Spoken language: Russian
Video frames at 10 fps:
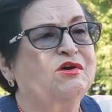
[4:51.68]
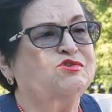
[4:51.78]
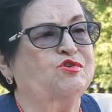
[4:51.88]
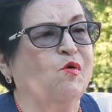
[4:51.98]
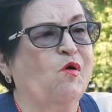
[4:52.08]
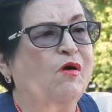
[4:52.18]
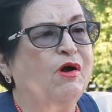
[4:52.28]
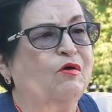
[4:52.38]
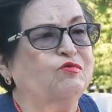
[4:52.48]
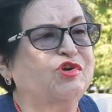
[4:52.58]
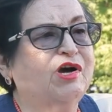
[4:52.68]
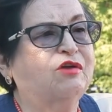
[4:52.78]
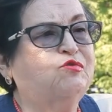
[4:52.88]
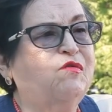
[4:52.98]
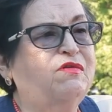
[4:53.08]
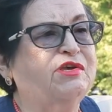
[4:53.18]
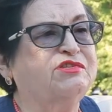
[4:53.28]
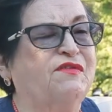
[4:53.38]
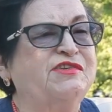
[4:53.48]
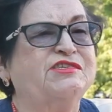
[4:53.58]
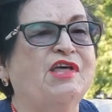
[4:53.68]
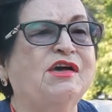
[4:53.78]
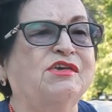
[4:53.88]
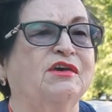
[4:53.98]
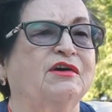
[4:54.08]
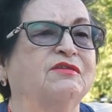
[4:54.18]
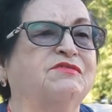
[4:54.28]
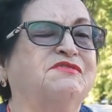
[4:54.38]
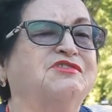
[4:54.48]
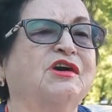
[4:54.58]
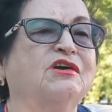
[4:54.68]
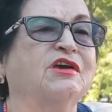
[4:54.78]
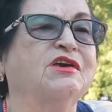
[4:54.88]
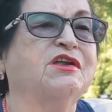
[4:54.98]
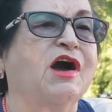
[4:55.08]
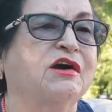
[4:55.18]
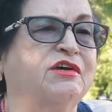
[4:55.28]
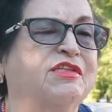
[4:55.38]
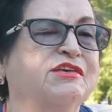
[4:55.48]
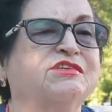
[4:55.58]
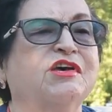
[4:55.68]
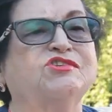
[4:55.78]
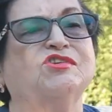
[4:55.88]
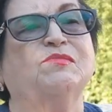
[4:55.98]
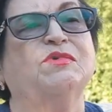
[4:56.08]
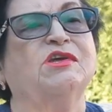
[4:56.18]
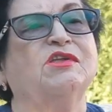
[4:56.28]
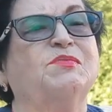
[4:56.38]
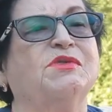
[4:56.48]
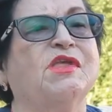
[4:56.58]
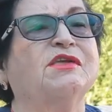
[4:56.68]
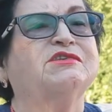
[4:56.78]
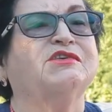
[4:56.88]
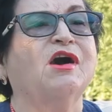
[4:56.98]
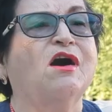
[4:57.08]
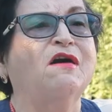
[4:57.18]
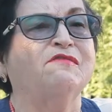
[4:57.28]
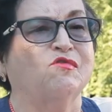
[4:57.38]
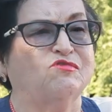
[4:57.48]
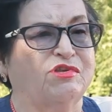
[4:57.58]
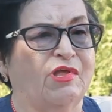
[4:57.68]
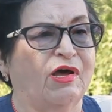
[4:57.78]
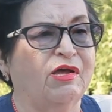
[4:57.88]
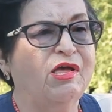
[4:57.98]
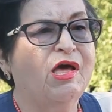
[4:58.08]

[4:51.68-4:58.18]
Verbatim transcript: что уже готовилось восстание во всех лагерях и назначено было на 15 августа.